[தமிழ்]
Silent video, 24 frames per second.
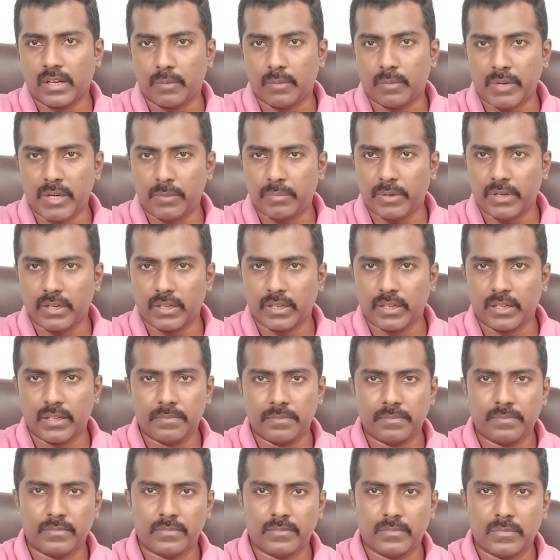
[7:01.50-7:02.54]
கமெண்ட்
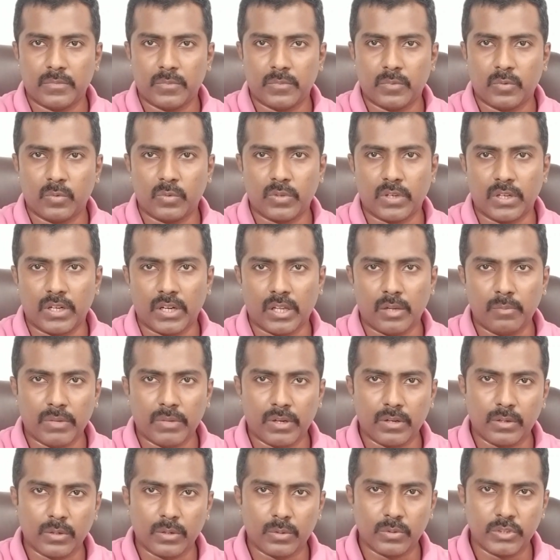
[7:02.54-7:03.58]
பண்ணுங்கள் உங்கள்
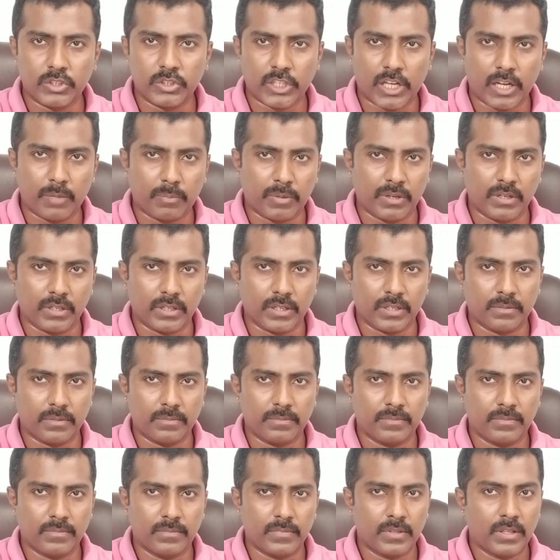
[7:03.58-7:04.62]
நண்பர்களுக்கும் ஷேர் பண்ணுங்கள்
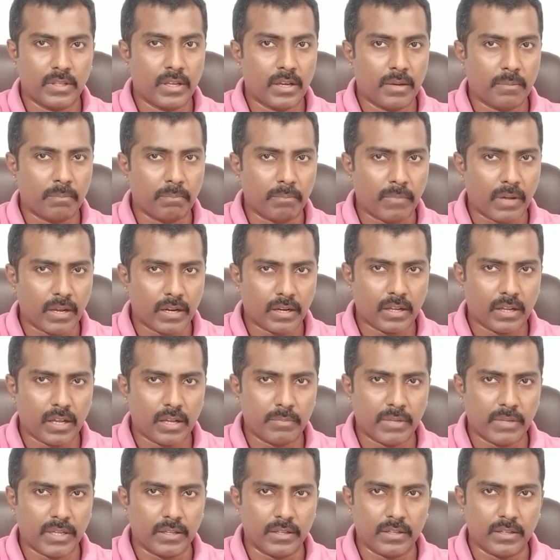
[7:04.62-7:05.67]

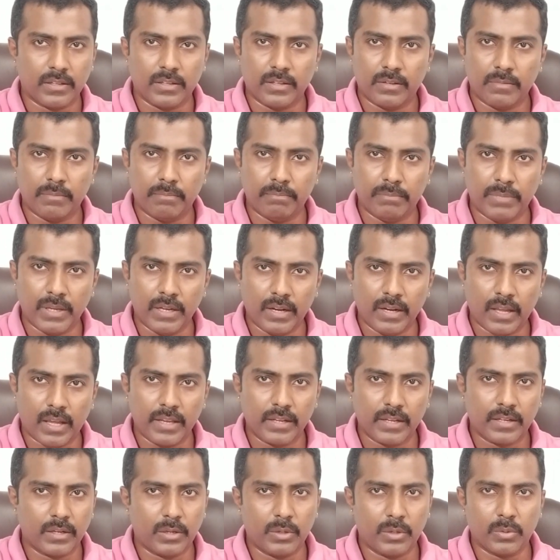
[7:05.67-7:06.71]
மறக்காமல் பெல்
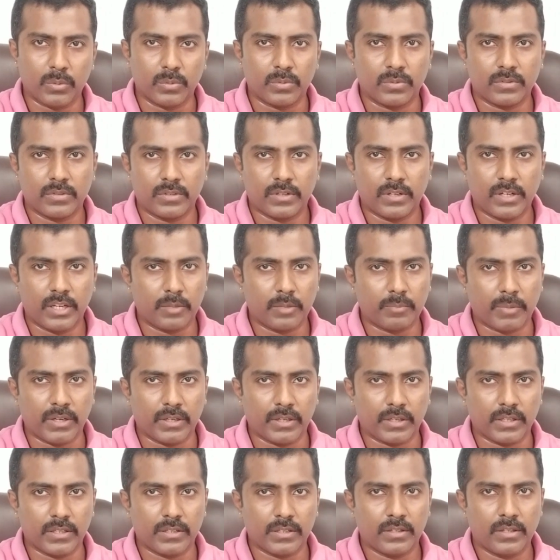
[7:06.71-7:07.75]
ஐக்கனையும் கிளிக்
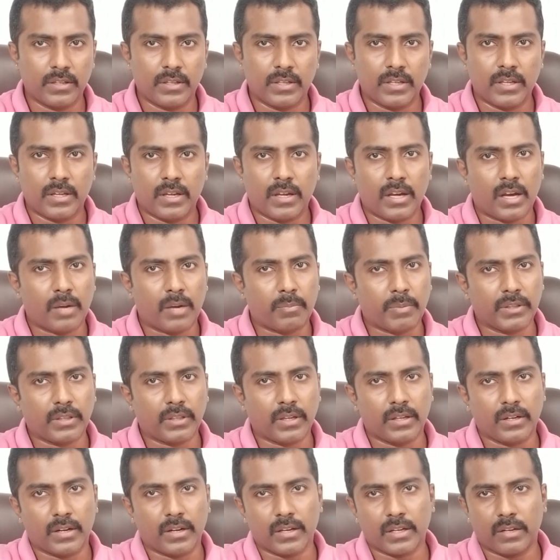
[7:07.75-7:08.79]
பண்ணுங்கள் அப்போ
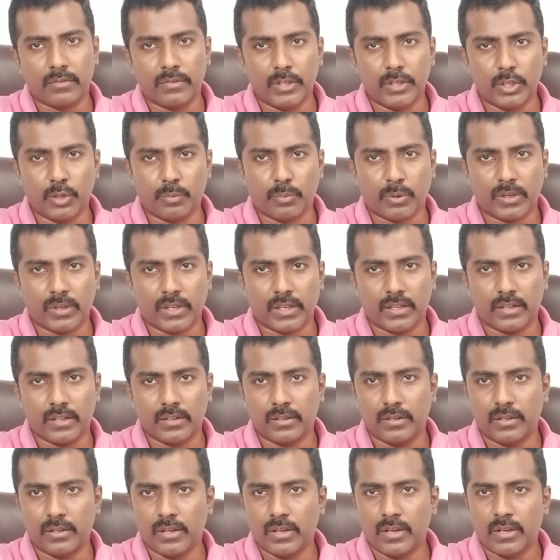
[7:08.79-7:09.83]
தான் நாங்கள் வீடியோ போட்டால்
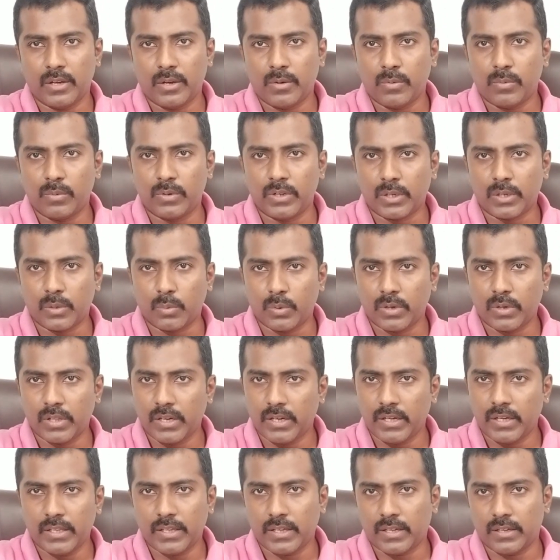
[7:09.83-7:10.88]
உங்களுக்கு
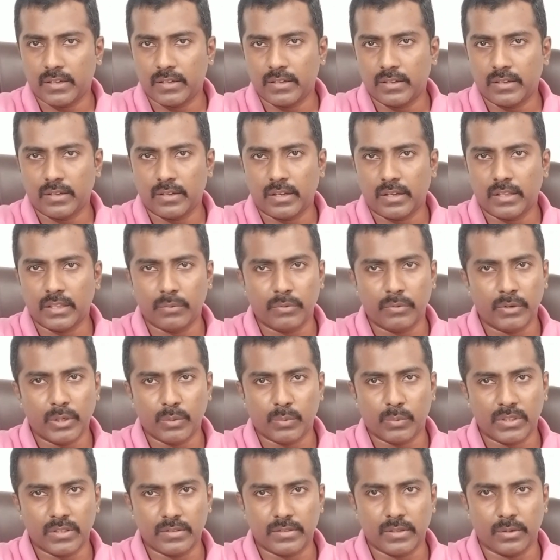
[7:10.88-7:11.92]
உடனடியாக அந்த
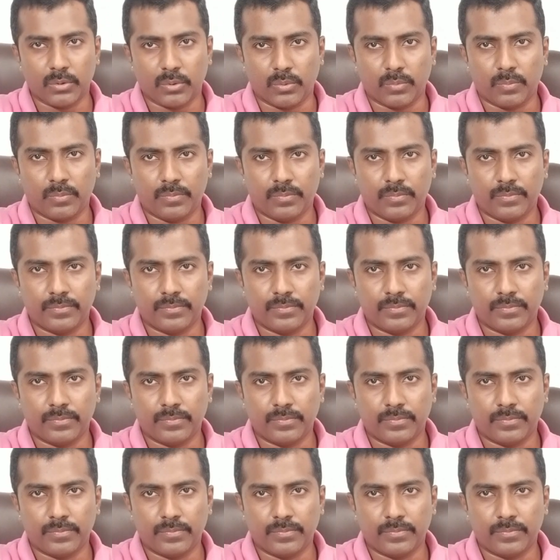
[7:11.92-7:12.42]
வீடியோ வந்து சேரும்